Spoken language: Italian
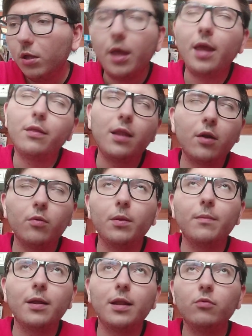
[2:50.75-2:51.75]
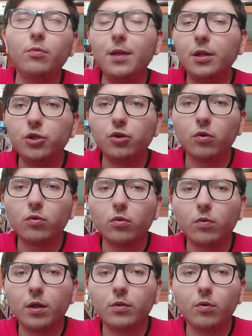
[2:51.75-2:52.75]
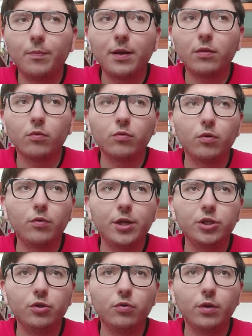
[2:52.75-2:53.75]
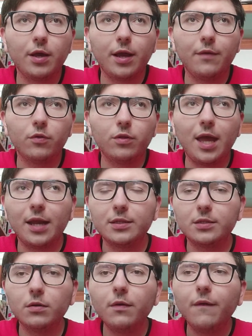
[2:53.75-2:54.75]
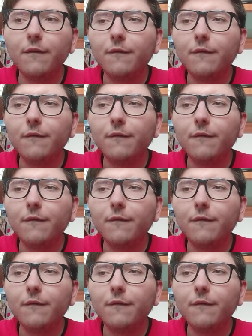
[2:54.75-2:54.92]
eh sì, l'anno prima, nel 2018 quando ho perso contro noi Gironi che arrivò terzo.